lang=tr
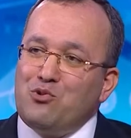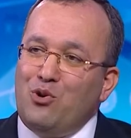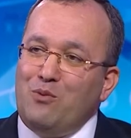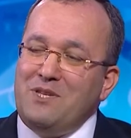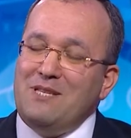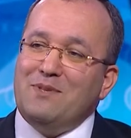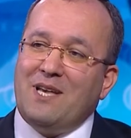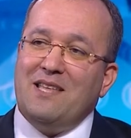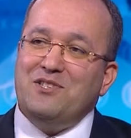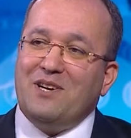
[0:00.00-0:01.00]
çoğu bizim
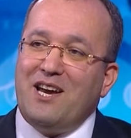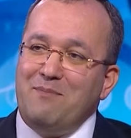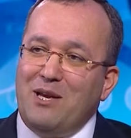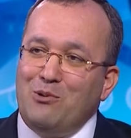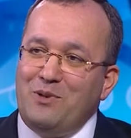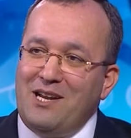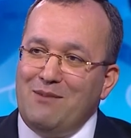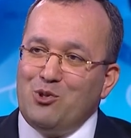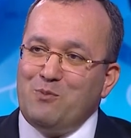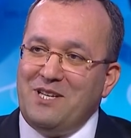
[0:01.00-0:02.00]
sadece gayrimenkul
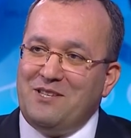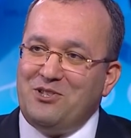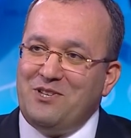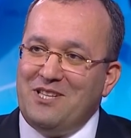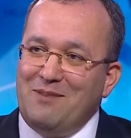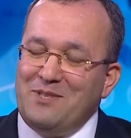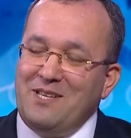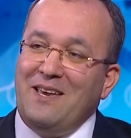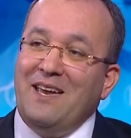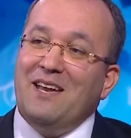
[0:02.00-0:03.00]
değerleme uzmanı
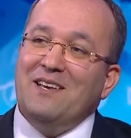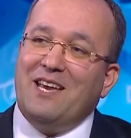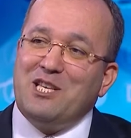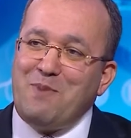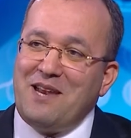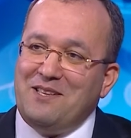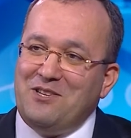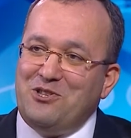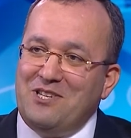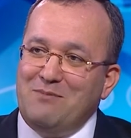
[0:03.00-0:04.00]
yetiştirdiğimizi, eksper
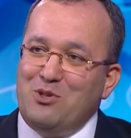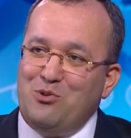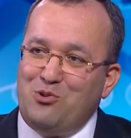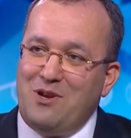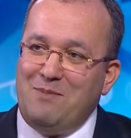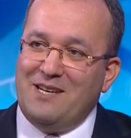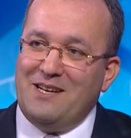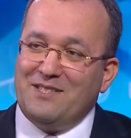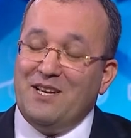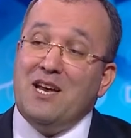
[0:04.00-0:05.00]
yetiştirdiğimizi düşünebilirler.